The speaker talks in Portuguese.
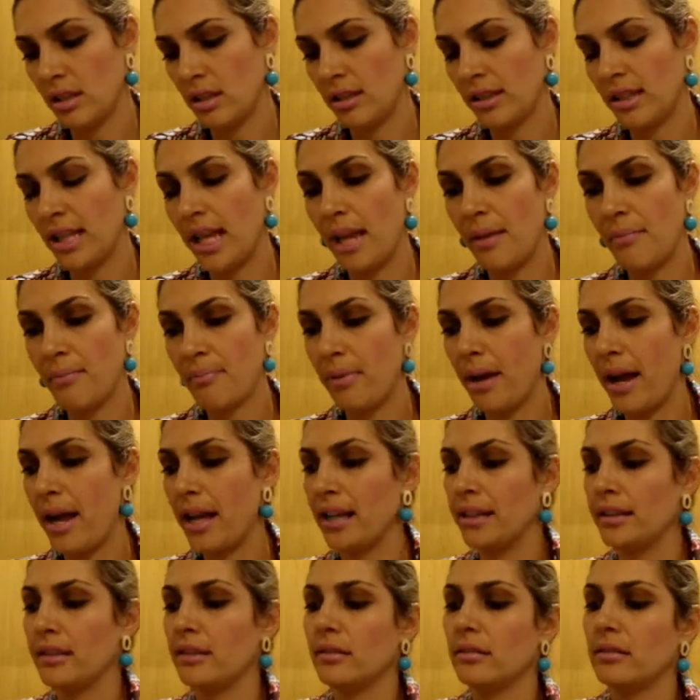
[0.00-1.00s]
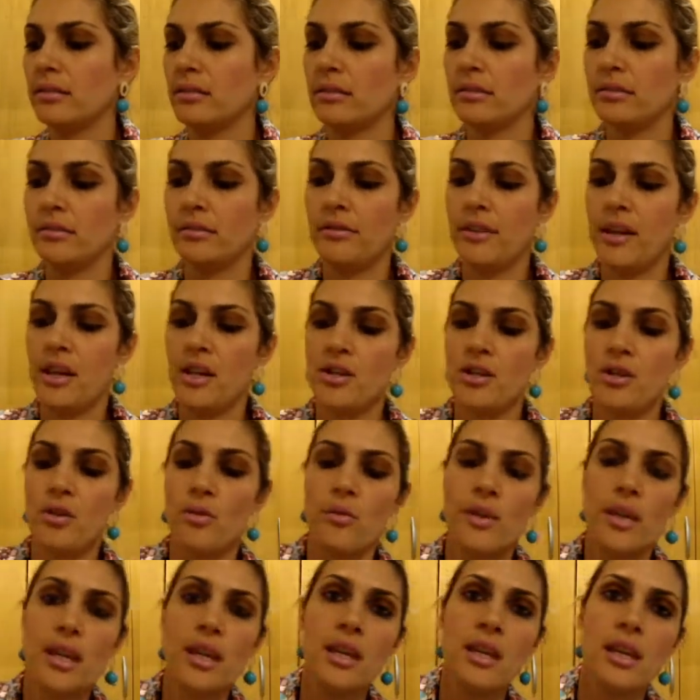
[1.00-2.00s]
da Impala do Fashion
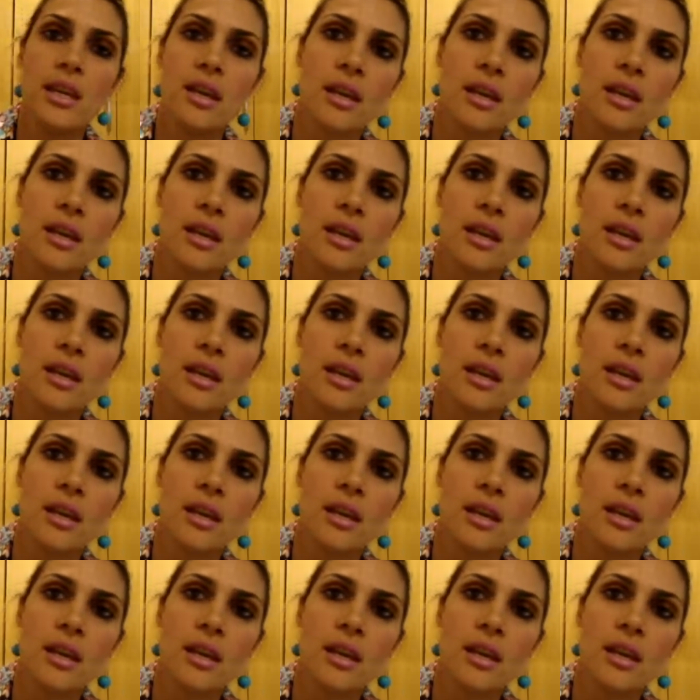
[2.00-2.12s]
Week,